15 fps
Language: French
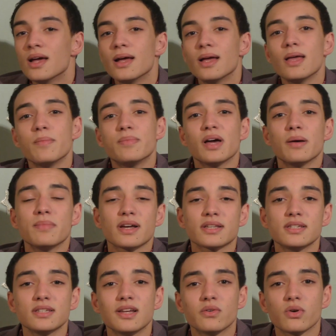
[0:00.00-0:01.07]
Eh bien,
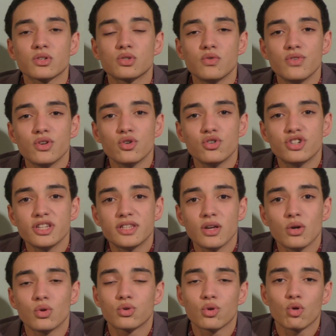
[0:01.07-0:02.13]
merci d'avoir suivi le JT
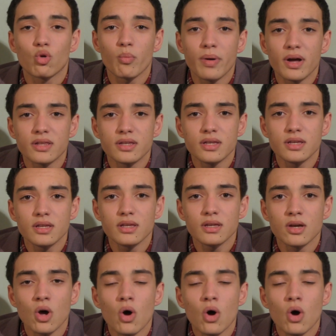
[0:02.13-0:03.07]
en notre compagnie.